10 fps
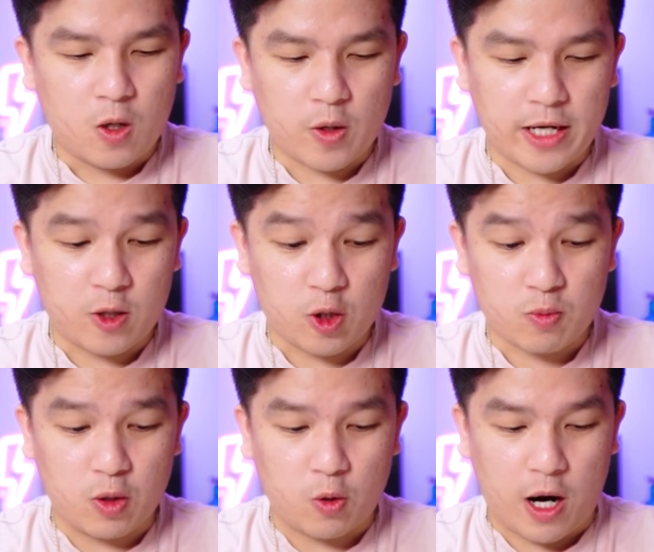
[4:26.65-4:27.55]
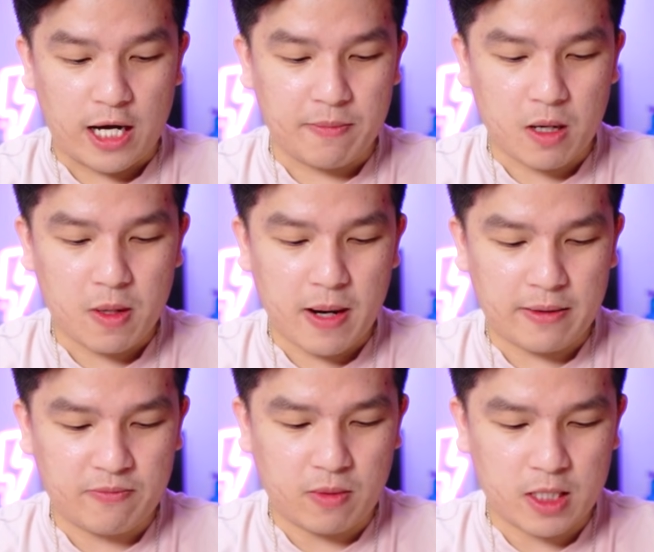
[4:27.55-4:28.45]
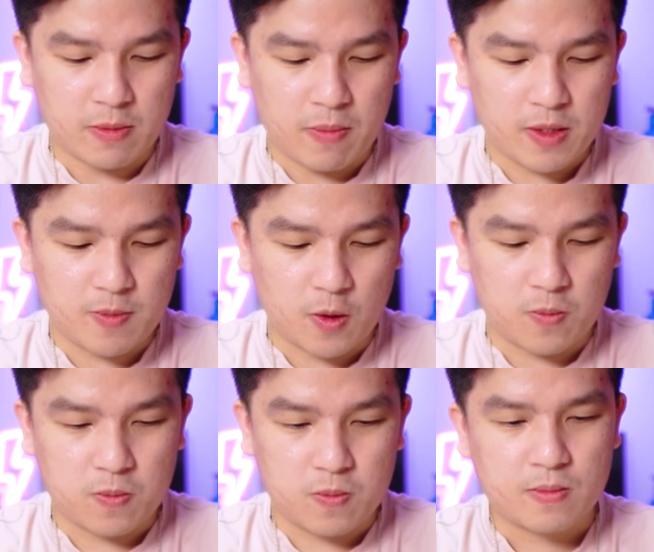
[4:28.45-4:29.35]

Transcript: Ok nội dung chuyển khoản là MB Bank mình sẽ bấm tiếp tục